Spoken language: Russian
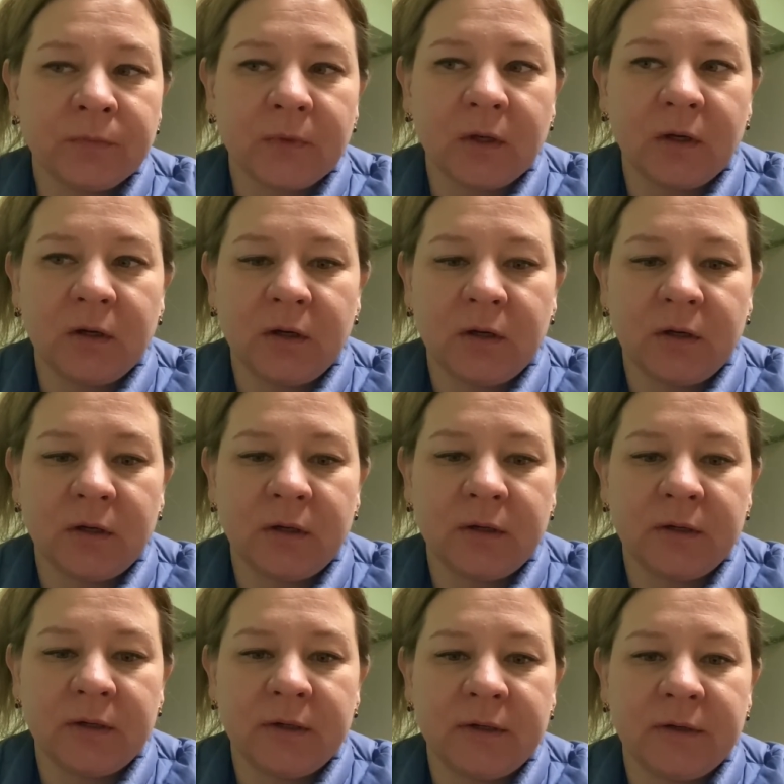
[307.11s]

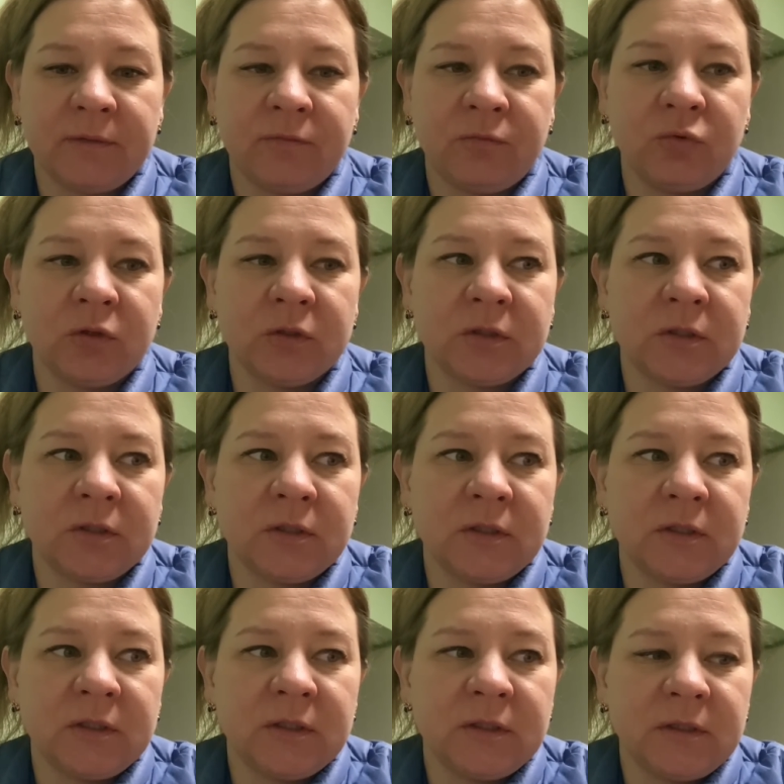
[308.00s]
а, вот,
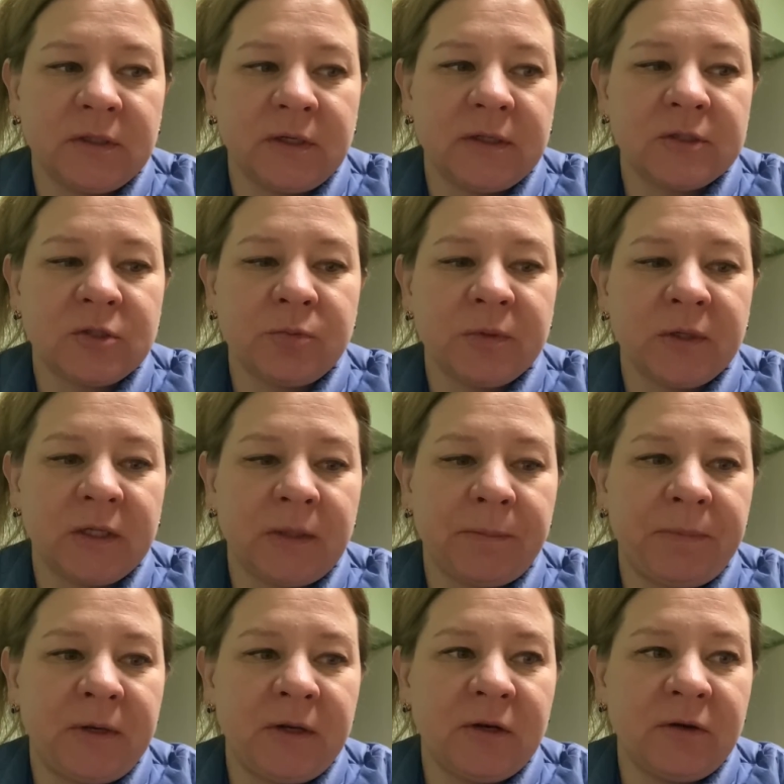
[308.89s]
э, особенно когда
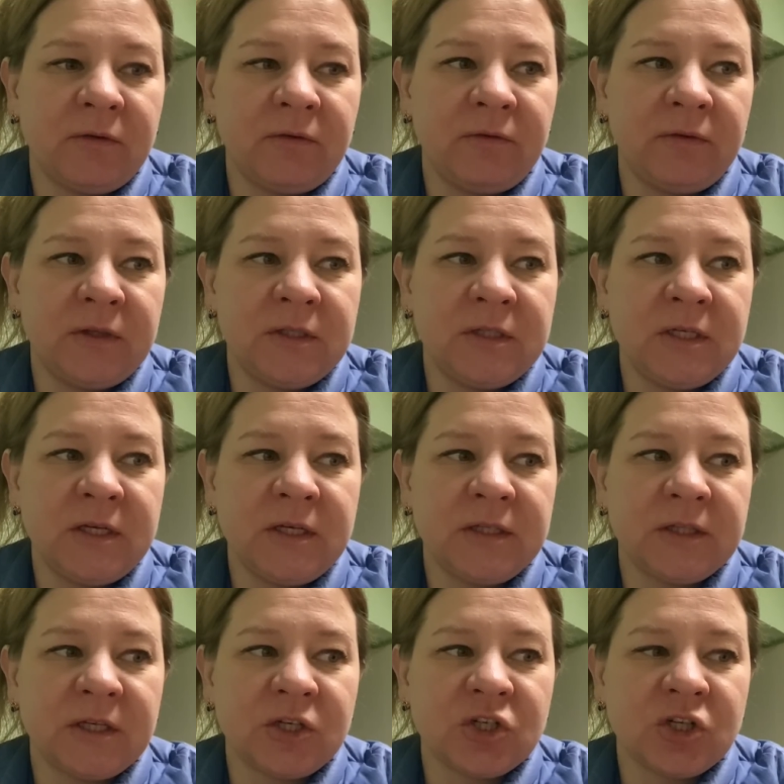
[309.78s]
перерывы в еде,
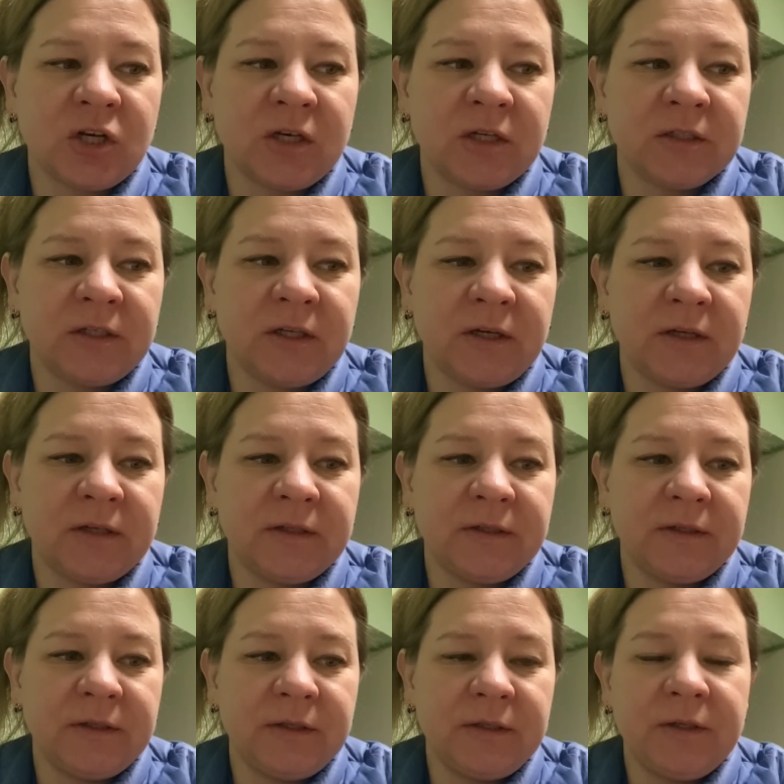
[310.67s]
и также когда
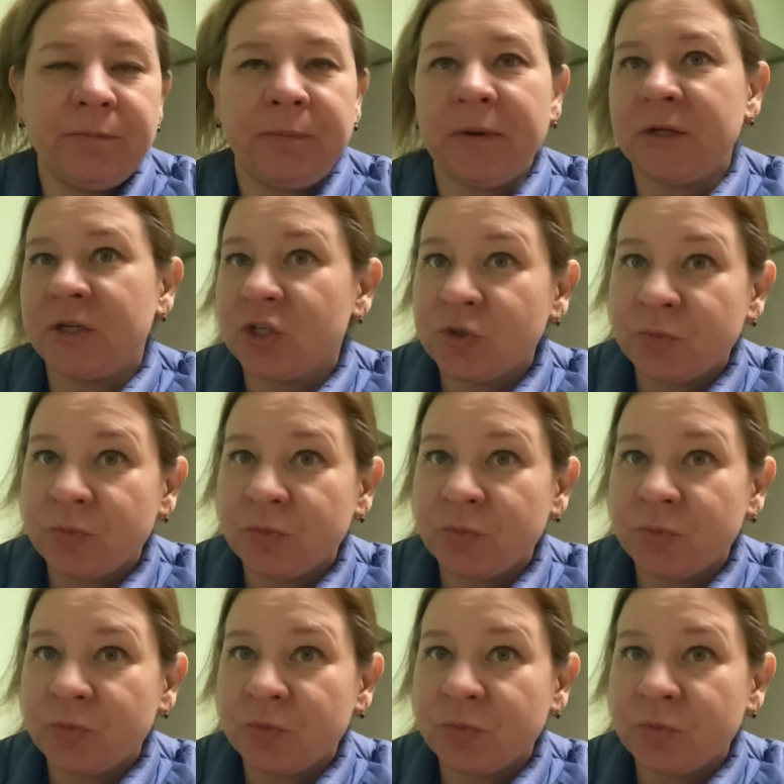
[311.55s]
и поешь,